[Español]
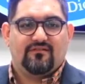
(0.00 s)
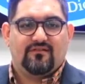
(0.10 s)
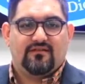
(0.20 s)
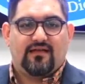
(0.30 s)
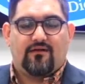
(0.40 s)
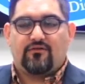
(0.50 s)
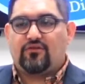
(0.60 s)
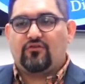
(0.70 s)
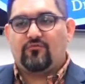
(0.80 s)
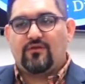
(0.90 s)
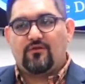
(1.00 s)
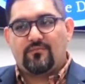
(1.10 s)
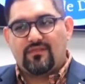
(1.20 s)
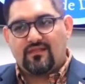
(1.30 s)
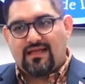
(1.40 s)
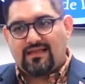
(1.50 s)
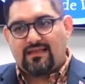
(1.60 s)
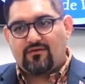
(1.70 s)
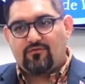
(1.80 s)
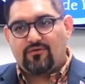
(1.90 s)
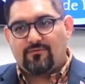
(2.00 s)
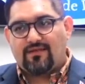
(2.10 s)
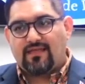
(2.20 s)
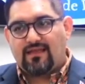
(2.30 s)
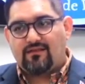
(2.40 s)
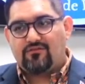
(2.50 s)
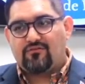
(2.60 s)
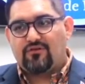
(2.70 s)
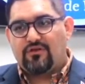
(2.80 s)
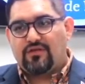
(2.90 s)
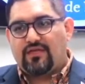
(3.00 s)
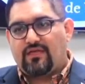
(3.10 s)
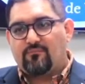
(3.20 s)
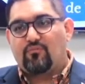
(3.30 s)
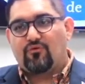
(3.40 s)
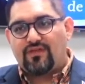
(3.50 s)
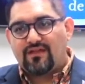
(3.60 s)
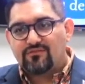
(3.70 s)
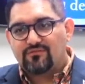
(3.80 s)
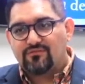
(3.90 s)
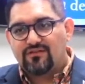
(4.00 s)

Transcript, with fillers: Ahora, yo no vengo a predicarle un evangelio eh, moderno